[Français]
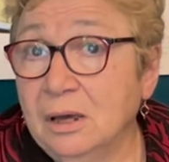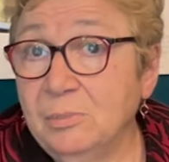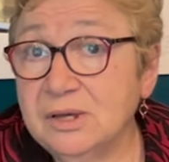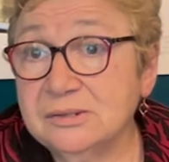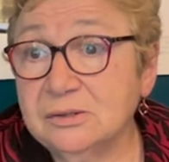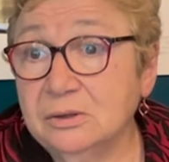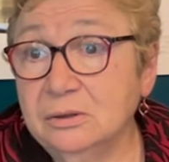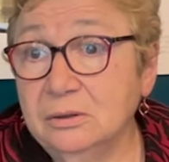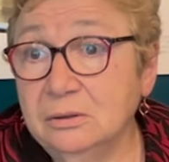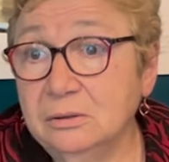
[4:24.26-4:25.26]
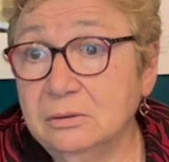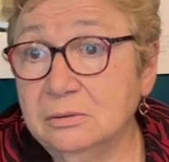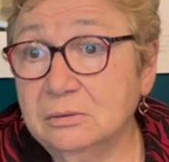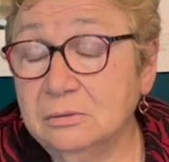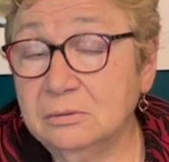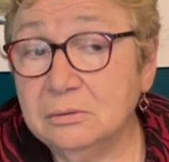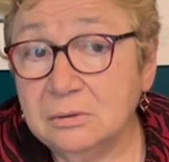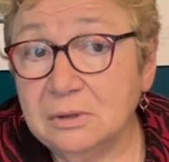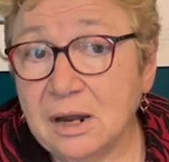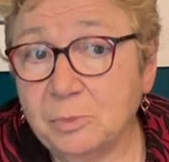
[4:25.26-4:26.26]
Parce que
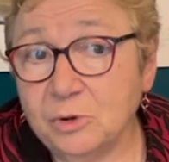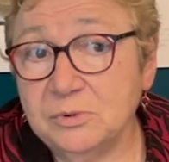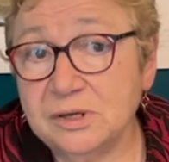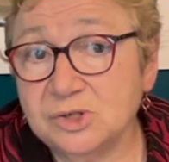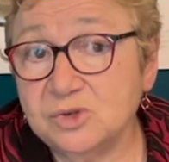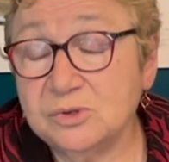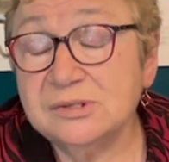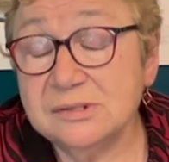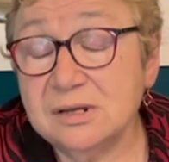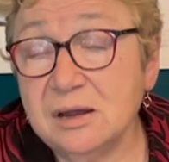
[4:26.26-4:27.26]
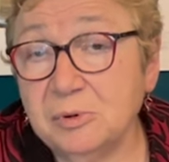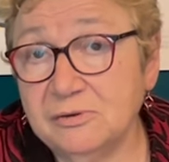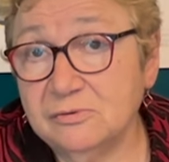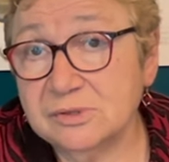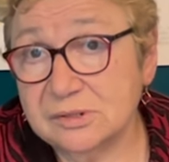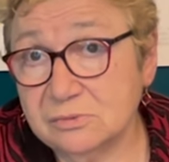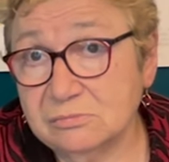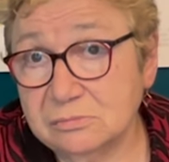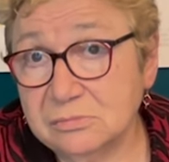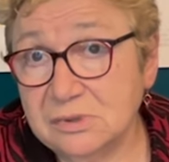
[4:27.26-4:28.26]
la première chose, c'est la prévention.
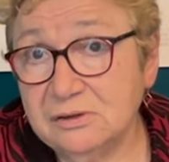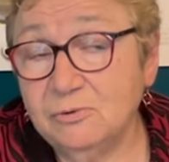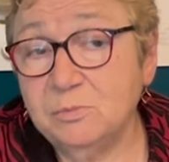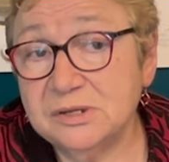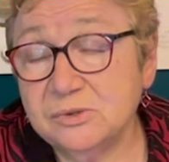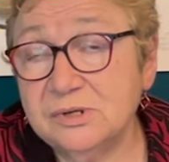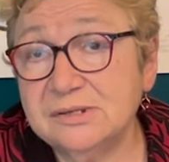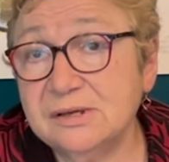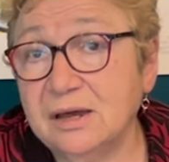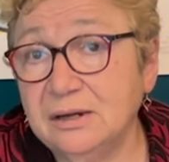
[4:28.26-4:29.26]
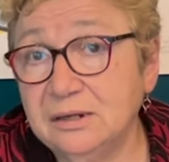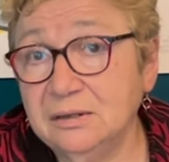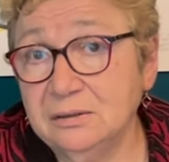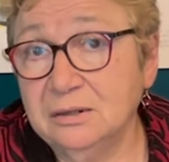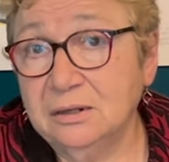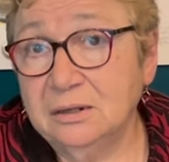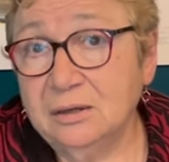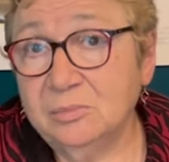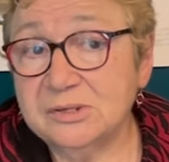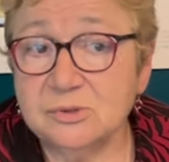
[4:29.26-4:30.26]
Il ne faut pas se laisser aller,
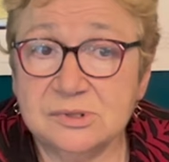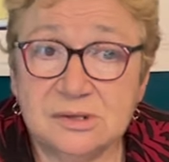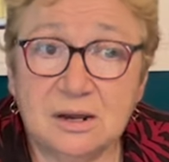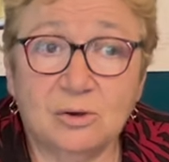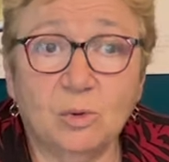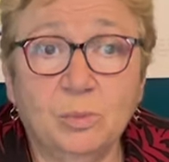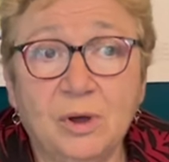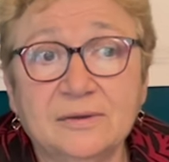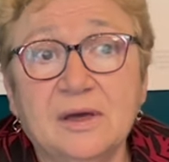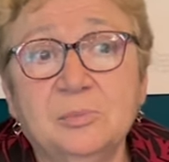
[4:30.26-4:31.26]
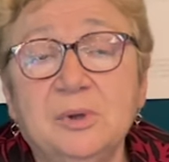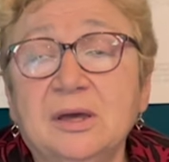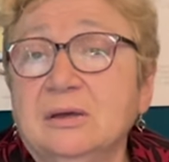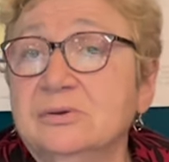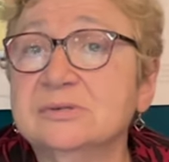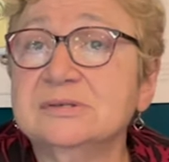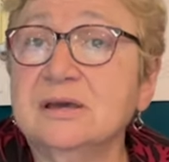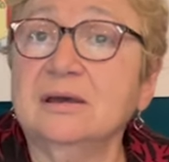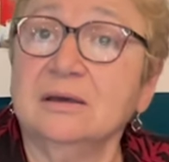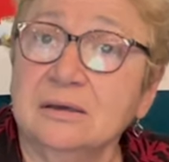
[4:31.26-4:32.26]
parce que c'est là qu'on peut attraper un
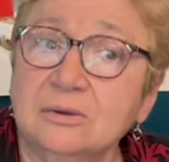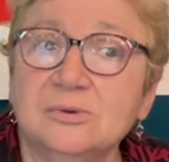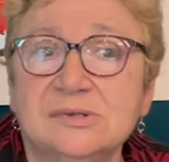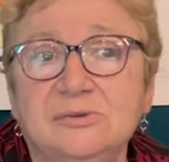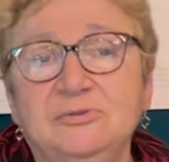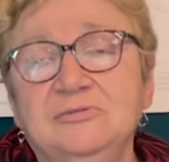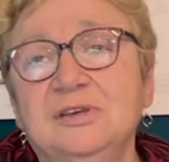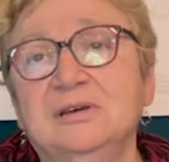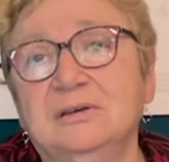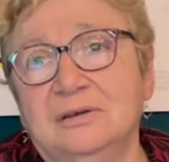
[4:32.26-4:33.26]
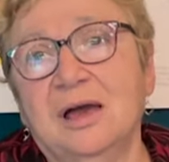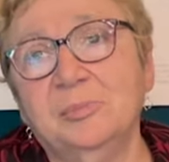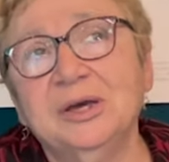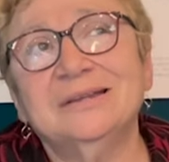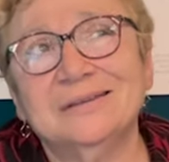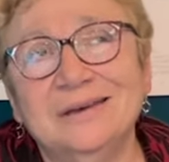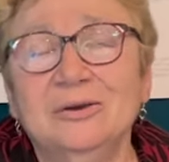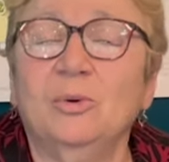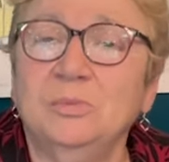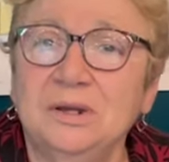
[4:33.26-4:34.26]
cancer et que ça devient après très
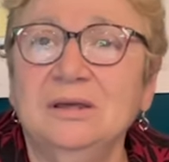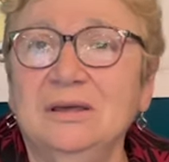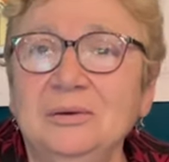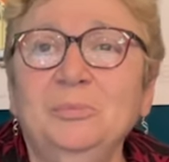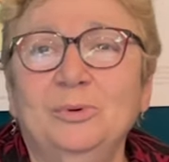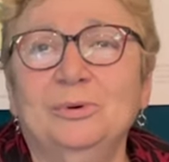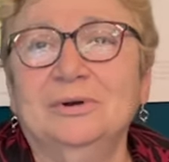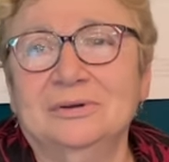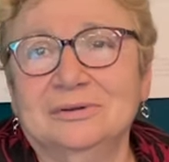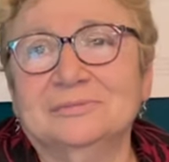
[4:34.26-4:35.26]
compliqué pour,